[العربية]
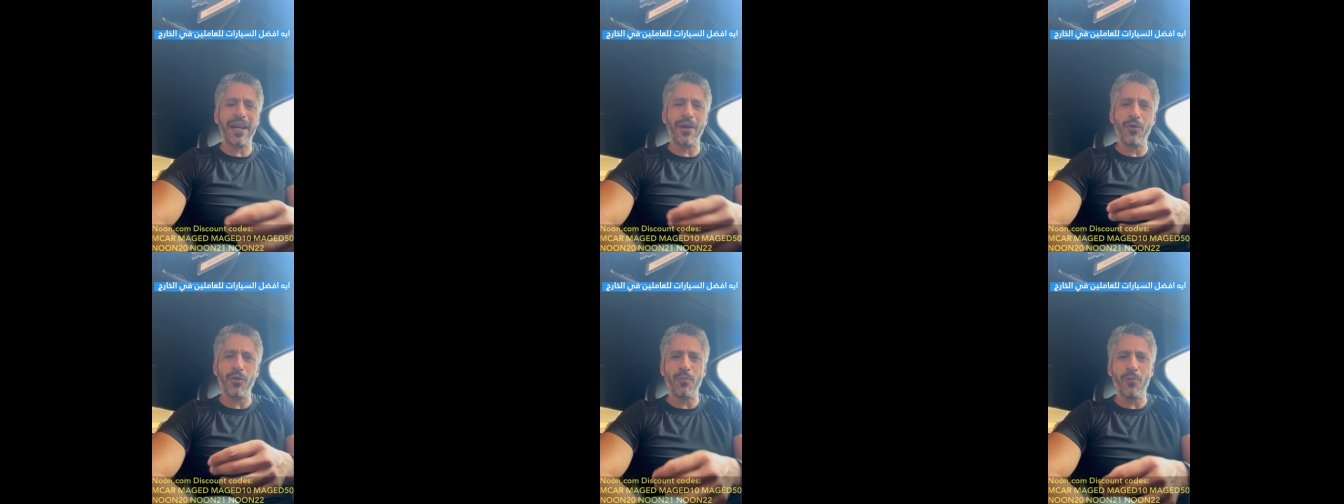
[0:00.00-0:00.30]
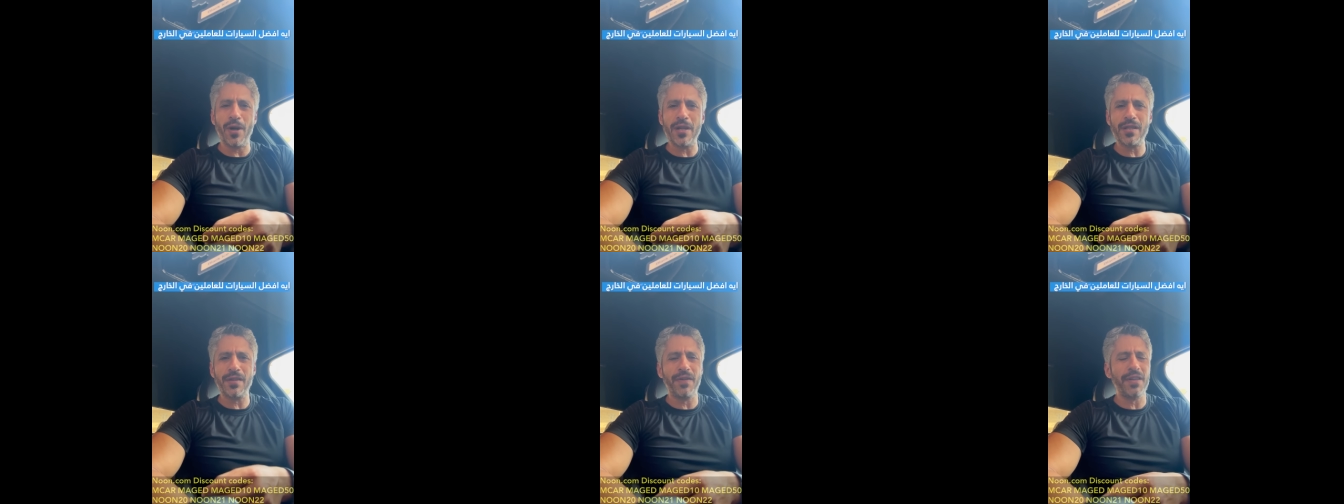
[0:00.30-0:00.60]
لو
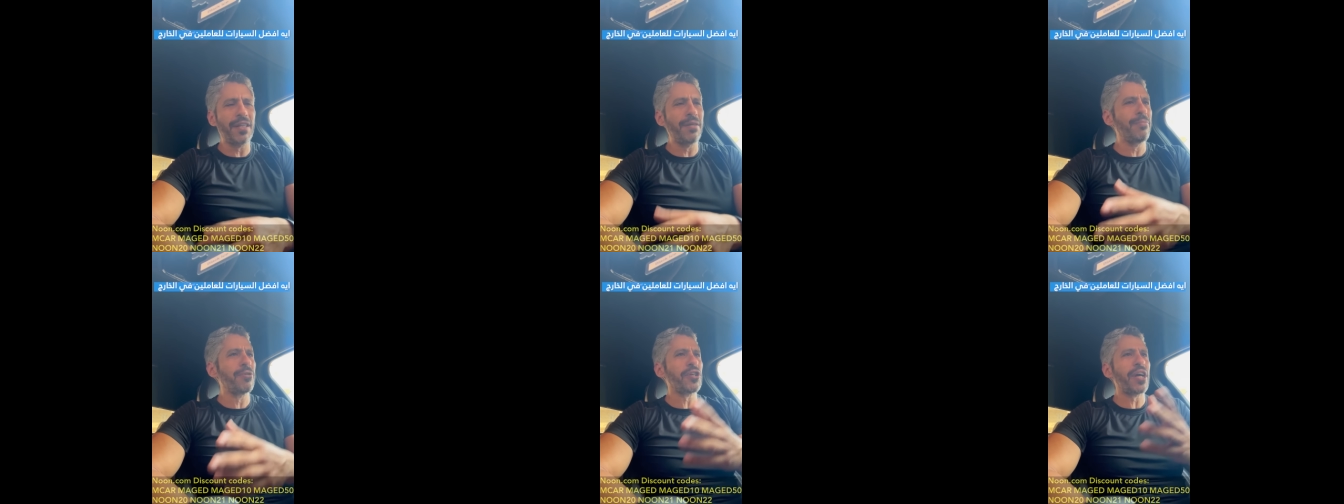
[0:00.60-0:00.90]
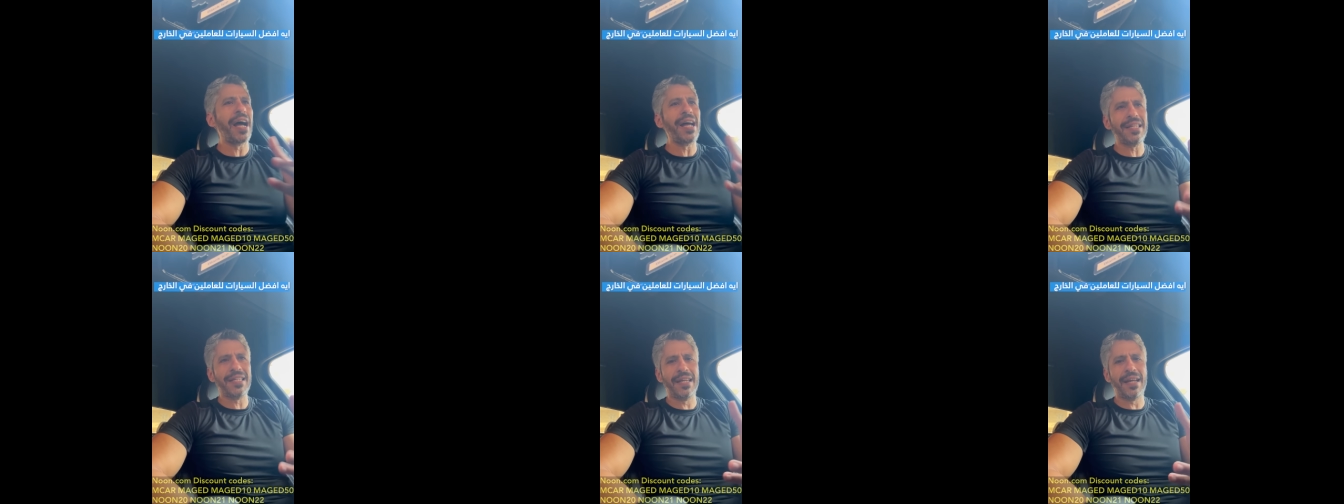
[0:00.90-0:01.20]
المواصفه دي مش
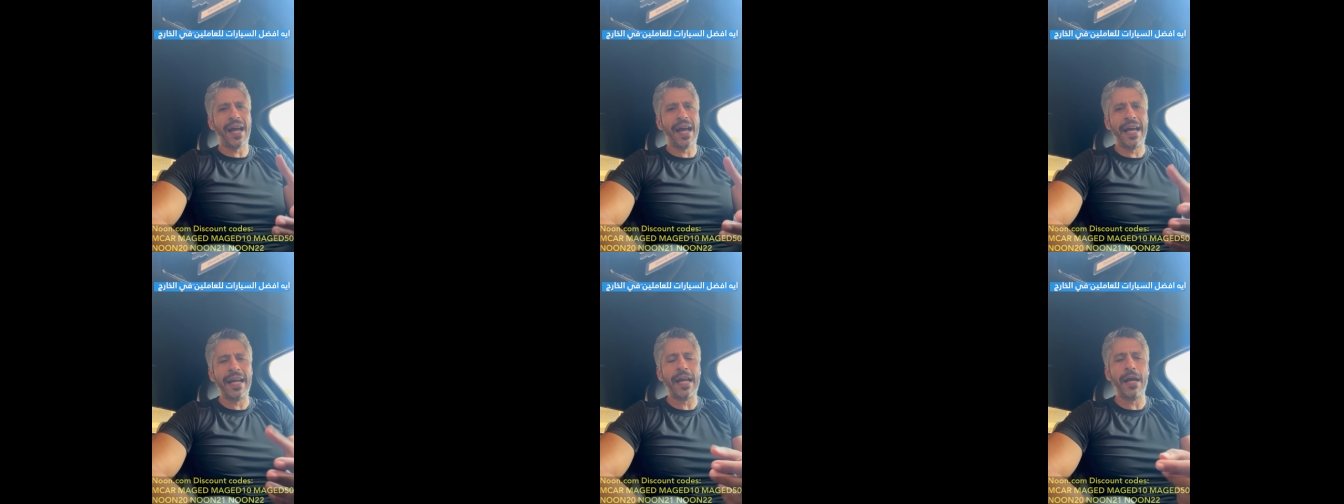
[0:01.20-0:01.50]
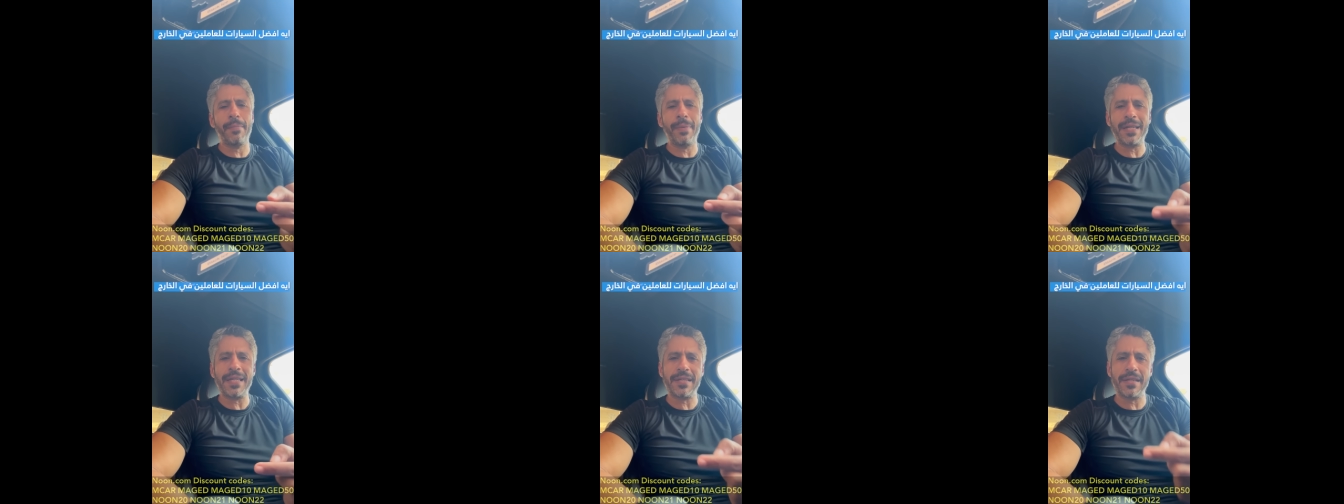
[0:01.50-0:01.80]
احسن
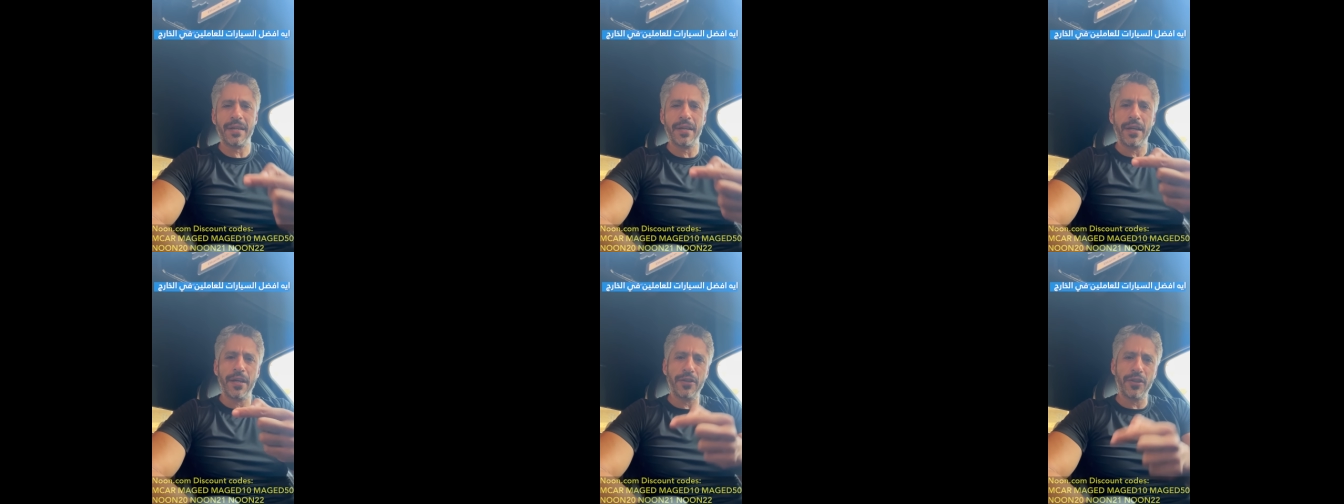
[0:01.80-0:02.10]
حاجه بس